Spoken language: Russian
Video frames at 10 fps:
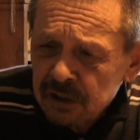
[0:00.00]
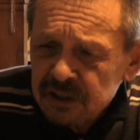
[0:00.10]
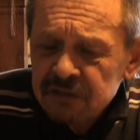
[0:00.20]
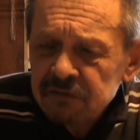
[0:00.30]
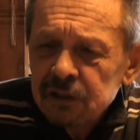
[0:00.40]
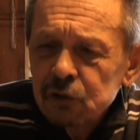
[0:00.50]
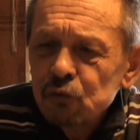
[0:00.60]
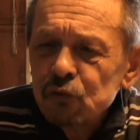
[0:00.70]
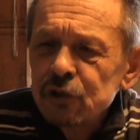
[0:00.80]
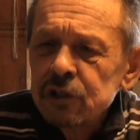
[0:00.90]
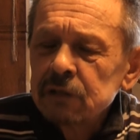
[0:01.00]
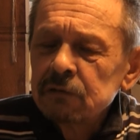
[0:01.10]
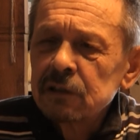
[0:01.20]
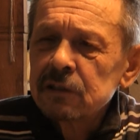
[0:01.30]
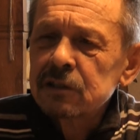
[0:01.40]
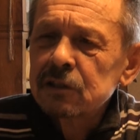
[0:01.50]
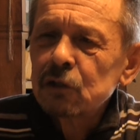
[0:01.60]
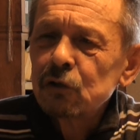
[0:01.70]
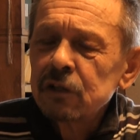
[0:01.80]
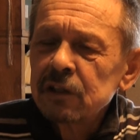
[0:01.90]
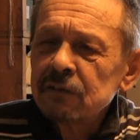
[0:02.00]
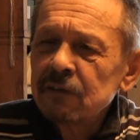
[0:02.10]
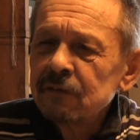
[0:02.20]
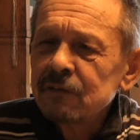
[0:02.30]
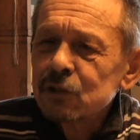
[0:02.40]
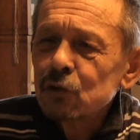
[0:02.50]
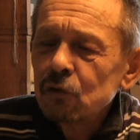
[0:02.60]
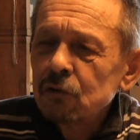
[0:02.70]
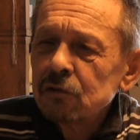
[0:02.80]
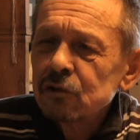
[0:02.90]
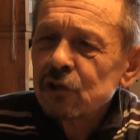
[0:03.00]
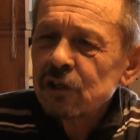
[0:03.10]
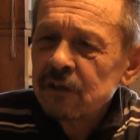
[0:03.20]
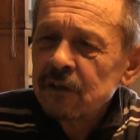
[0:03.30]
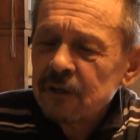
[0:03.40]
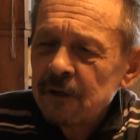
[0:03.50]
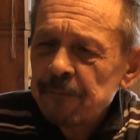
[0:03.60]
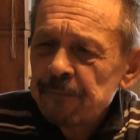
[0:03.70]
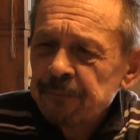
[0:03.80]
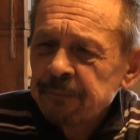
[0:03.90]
цветущего, стройного и высокого человека,